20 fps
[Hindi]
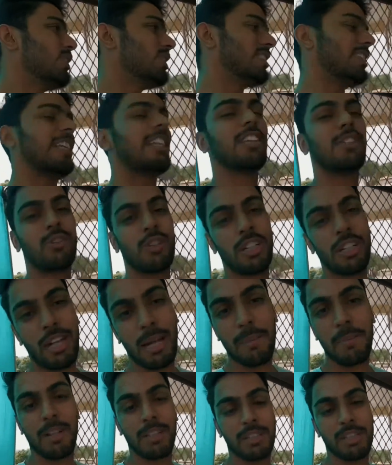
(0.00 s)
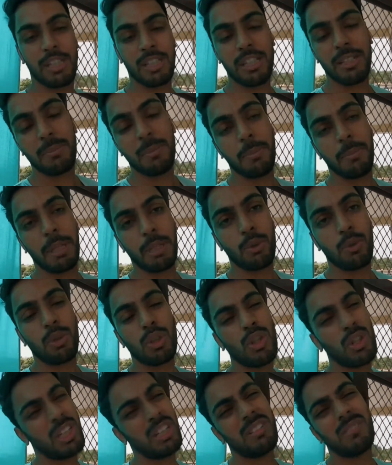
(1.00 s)
so, इसीलिए थोड़ा टाइम लग जाएगा मम्मा को
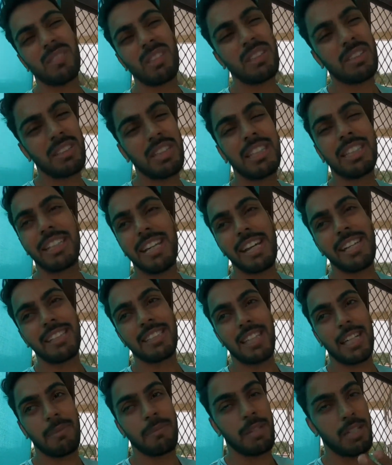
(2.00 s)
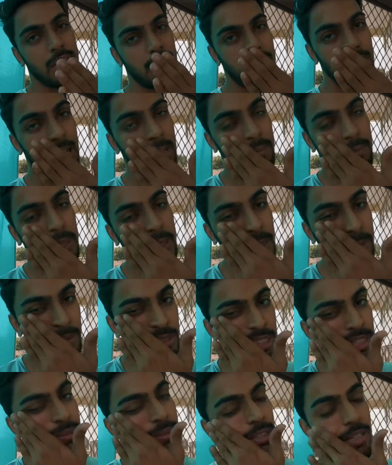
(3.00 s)
क्योंकि इट टेक्स टाइम यार दाल बाटी
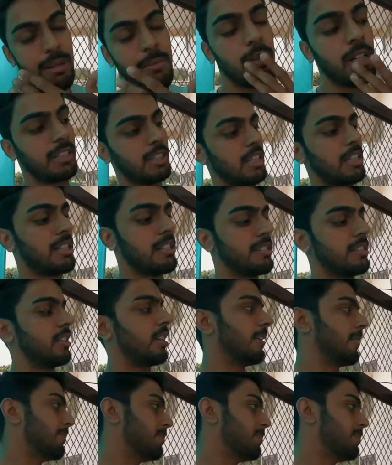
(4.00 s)
बनाने में टाइम लगता है जैसे